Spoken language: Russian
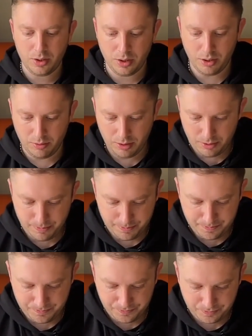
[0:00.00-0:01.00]
Давай
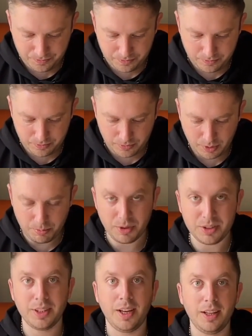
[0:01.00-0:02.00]

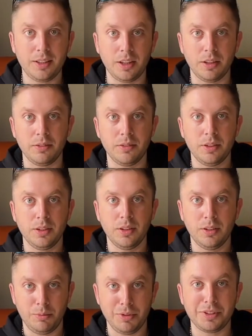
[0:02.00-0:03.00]
по солянке.
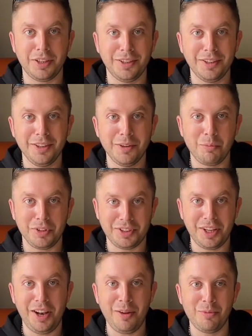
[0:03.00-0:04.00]
По, по,
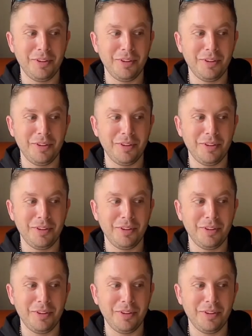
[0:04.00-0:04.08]
соля...